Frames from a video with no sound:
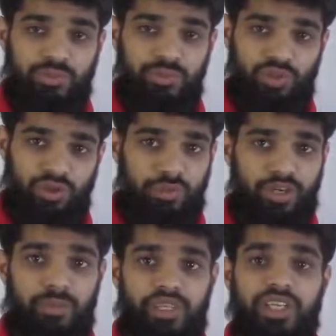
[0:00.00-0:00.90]
समझे तो वहाँ पे
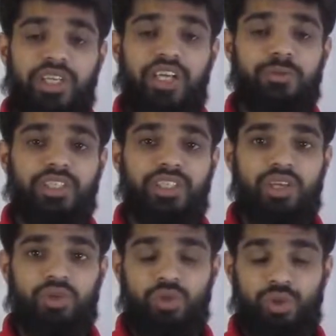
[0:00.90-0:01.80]
कमेंट करें यार आप चाहते
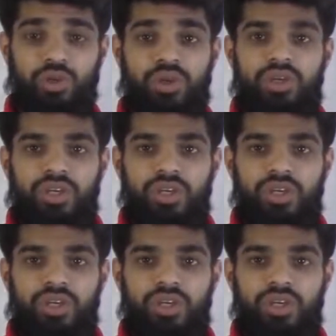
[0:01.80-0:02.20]
हैं कि कोई और